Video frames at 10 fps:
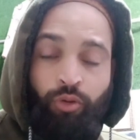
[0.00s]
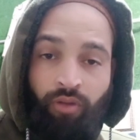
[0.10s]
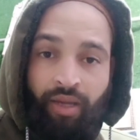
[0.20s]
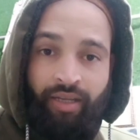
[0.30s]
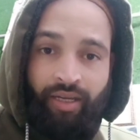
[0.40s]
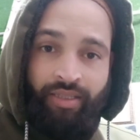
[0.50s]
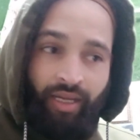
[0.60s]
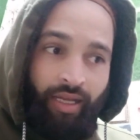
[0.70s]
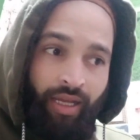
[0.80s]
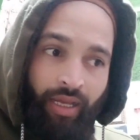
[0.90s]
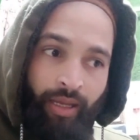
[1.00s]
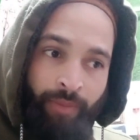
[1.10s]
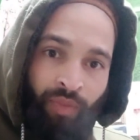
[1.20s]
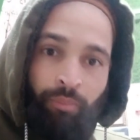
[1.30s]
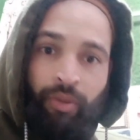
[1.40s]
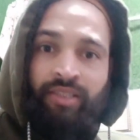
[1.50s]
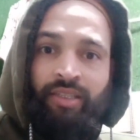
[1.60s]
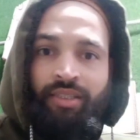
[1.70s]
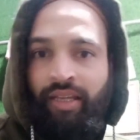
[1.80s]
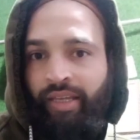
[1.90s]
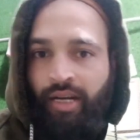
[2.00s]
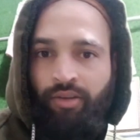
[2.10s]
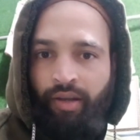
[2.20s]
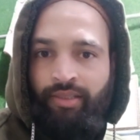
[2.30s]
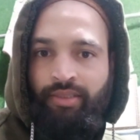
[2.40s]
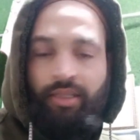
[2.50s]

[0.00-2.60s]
प्रोवाइड करता है बेसिक से लेके एडवांस